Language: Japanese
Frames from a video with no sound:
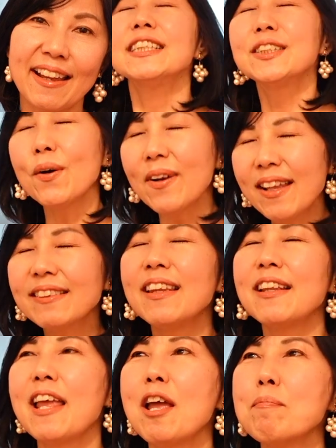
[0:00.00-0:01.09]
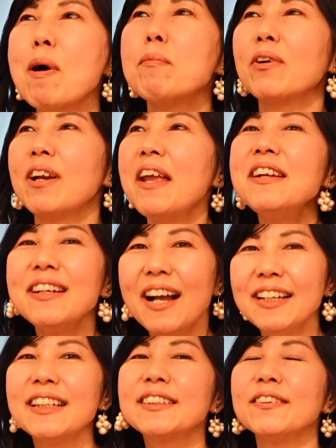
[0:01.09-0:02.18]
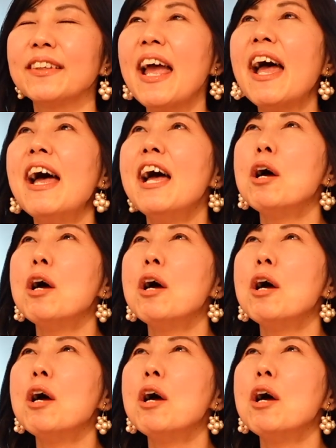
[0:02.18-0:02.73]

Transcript: それってね、まあ、もう恋愛ですよね